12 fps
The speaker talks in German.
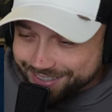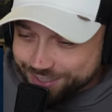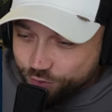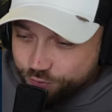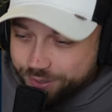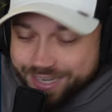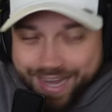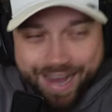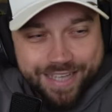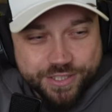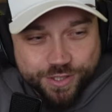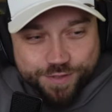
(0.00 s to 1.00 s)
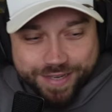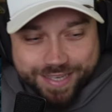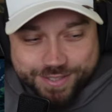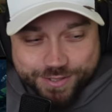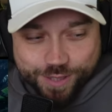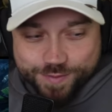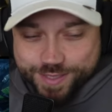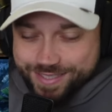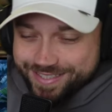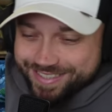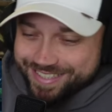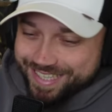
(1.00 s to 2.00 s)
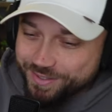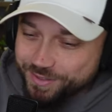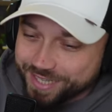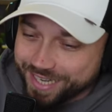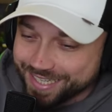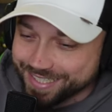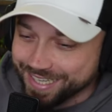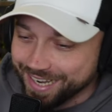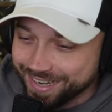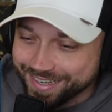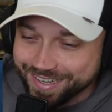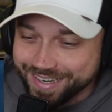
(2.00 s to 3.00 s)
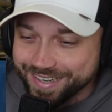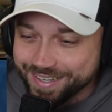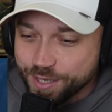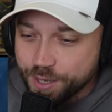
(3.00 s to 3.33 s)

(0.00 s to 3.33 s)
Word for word: Die Lofo. Ah, ist schon Fanservice drin ohne Ende gerade, ey.